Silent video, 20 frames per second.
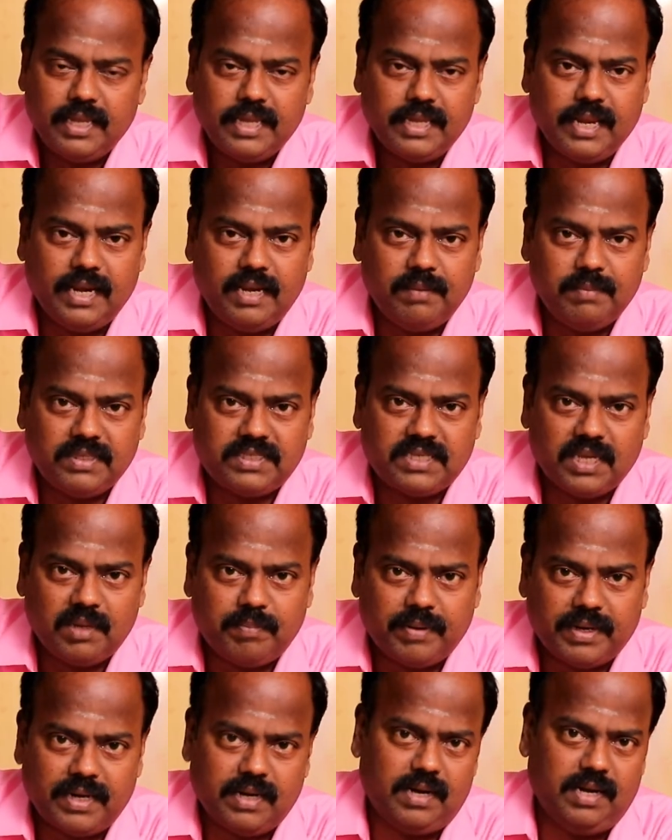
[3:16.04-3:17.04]
எலுமிச்சை
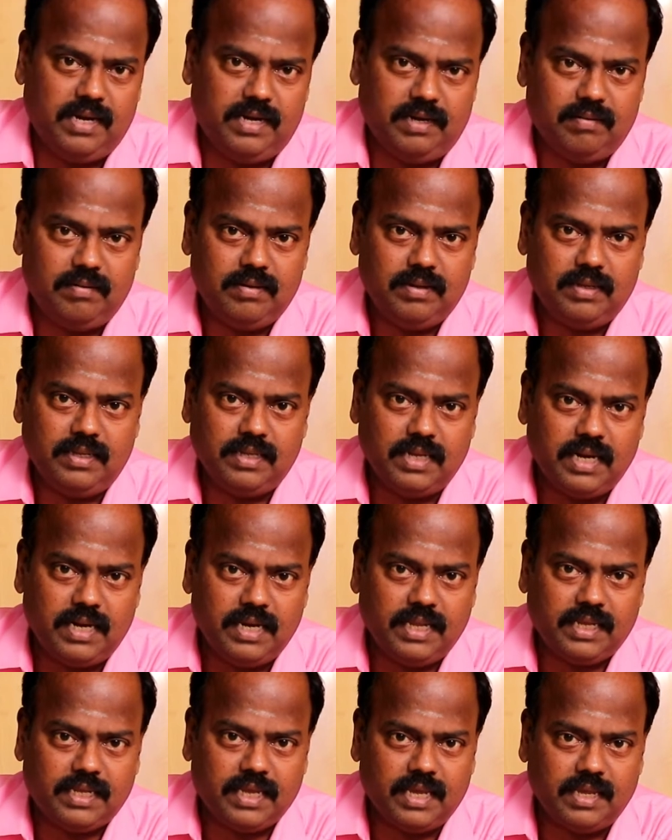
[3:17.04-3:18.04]
பழங்களின்
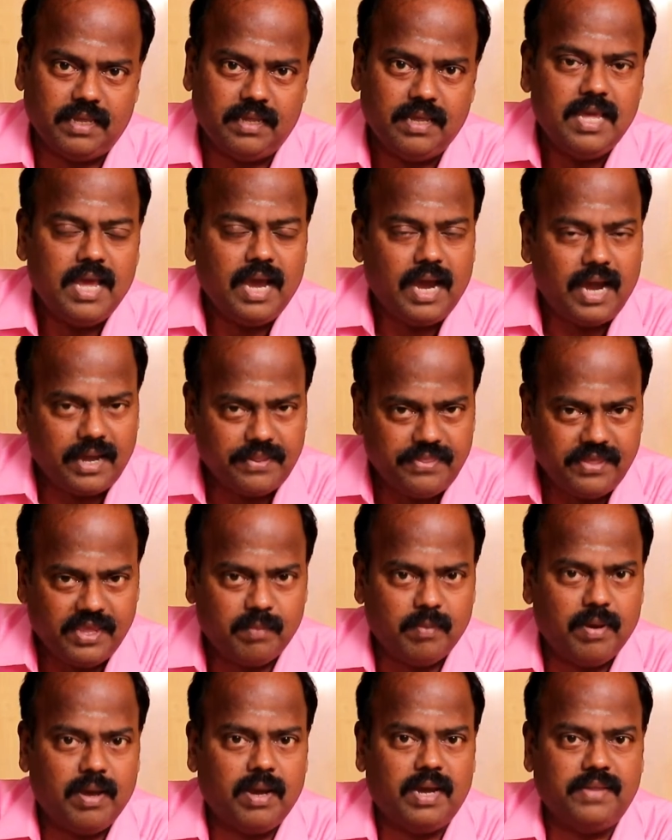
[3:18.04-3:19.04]
எண்ணிக்கை
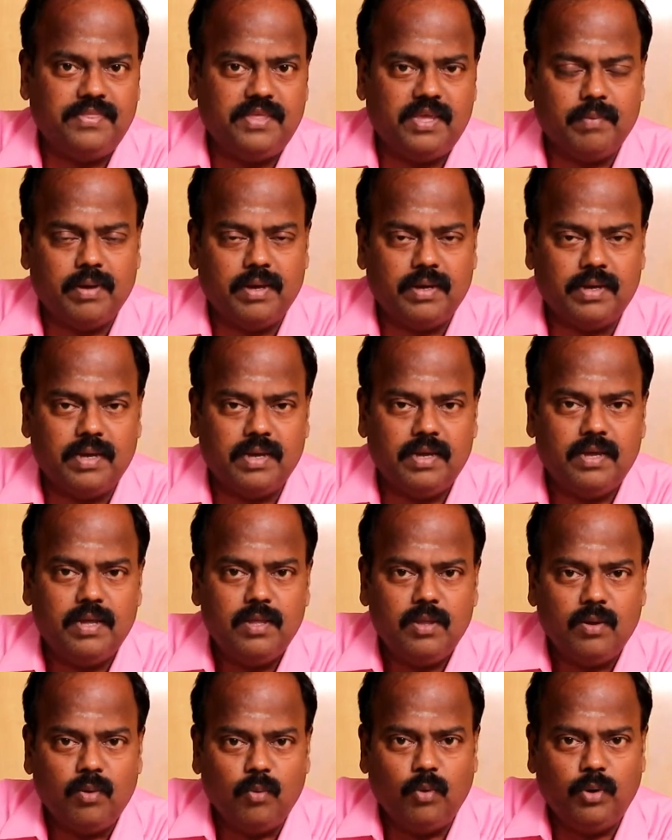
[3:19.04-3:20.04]
அதிகமாக அதிகமாக
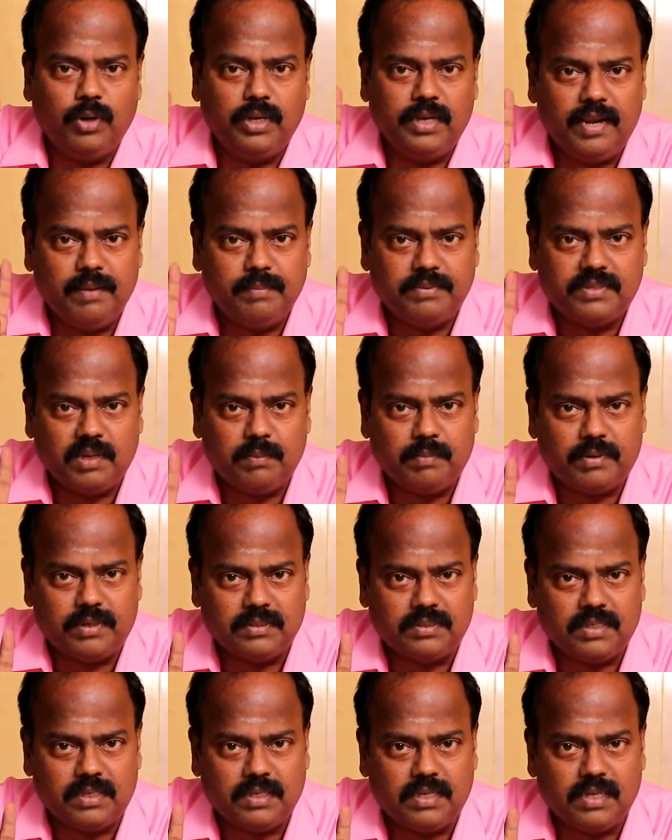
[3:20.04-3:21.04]
ஒரு
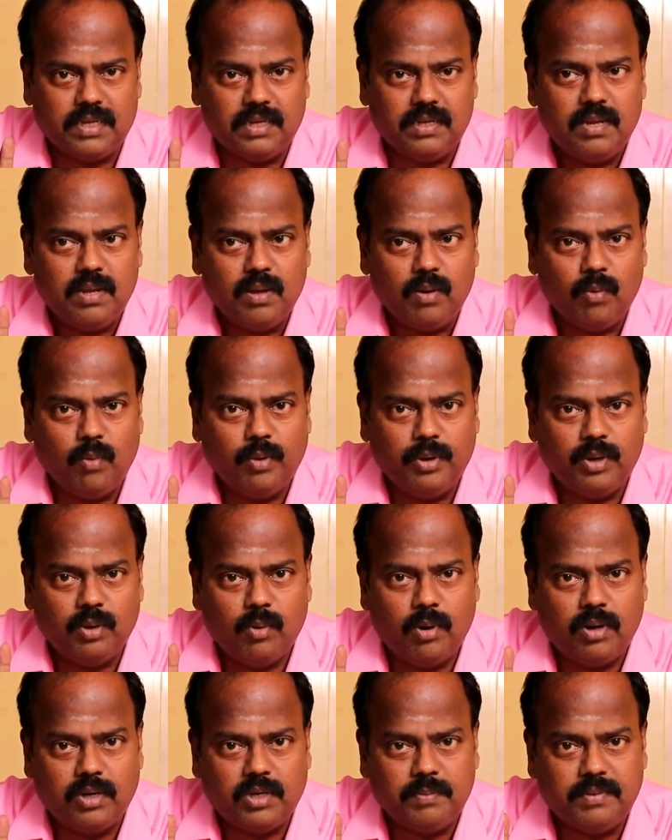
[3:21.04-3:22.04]
பழத்திற்கு ஒரு
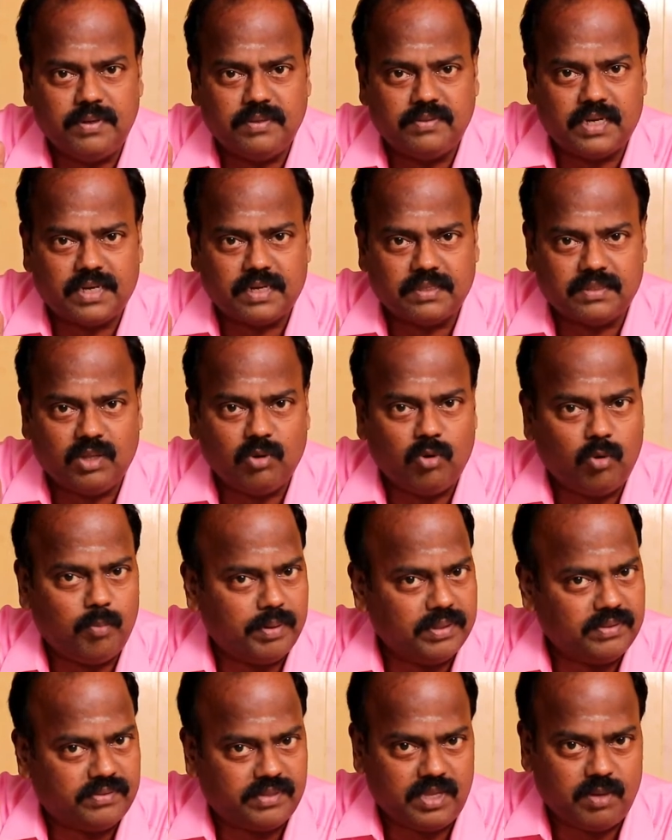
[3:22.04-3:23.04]
வோல்ட் மின்சாரத்தை
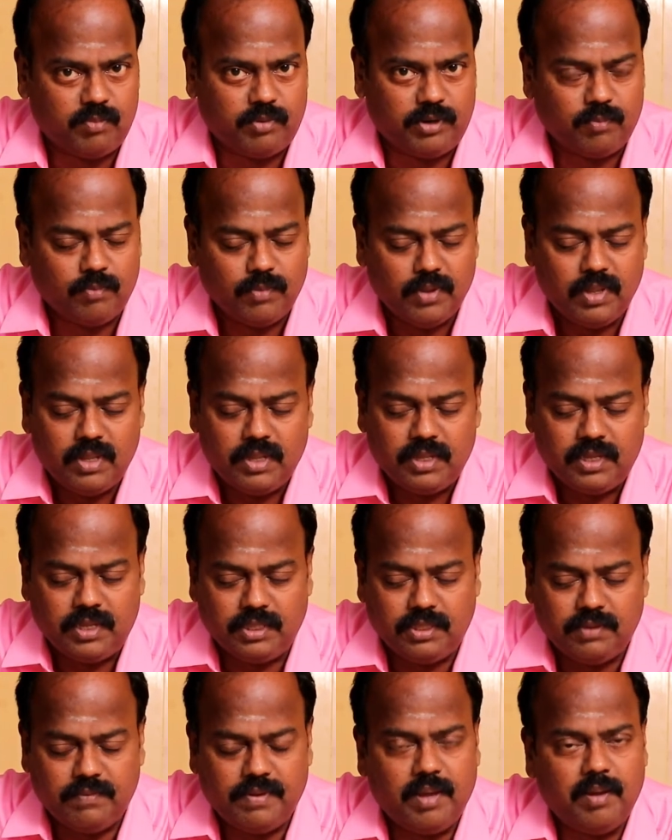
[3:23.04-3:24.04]
உற்பத்தி செய்ய முடியும்
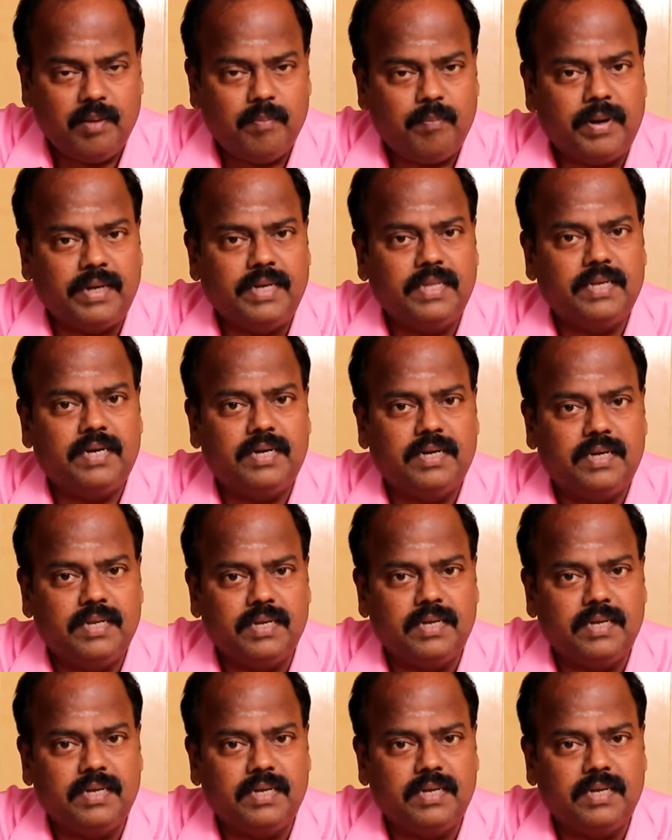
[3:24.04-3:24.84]
இதுவே பனிரெண்டு